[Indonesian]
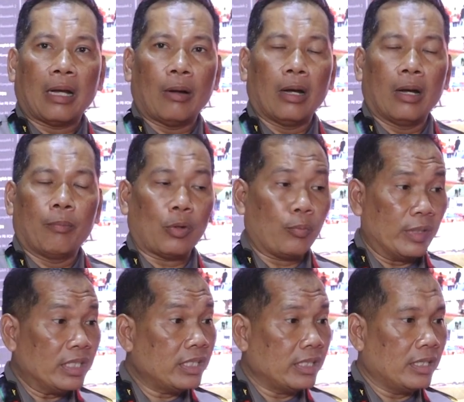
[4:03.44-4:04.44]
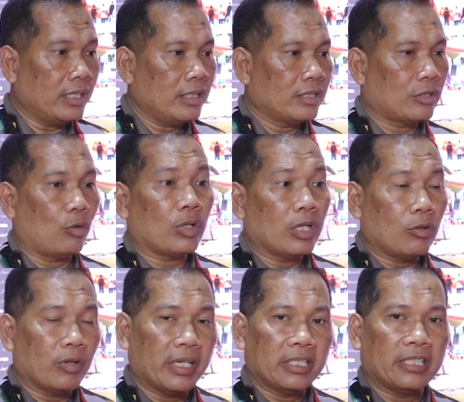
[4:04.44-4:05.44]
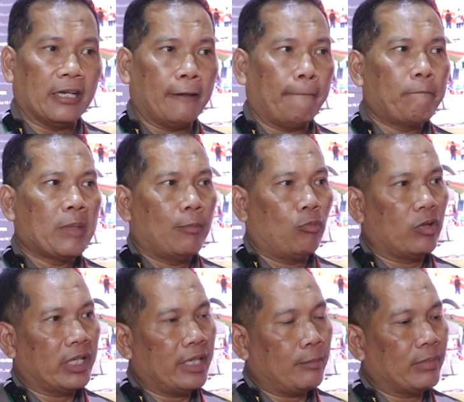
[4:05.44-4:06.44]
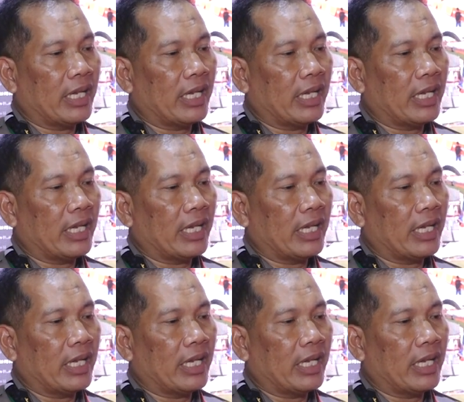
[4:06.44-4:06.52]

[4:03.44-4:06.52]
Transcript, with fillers: eh, provinsi seluruh Indonesia mungkin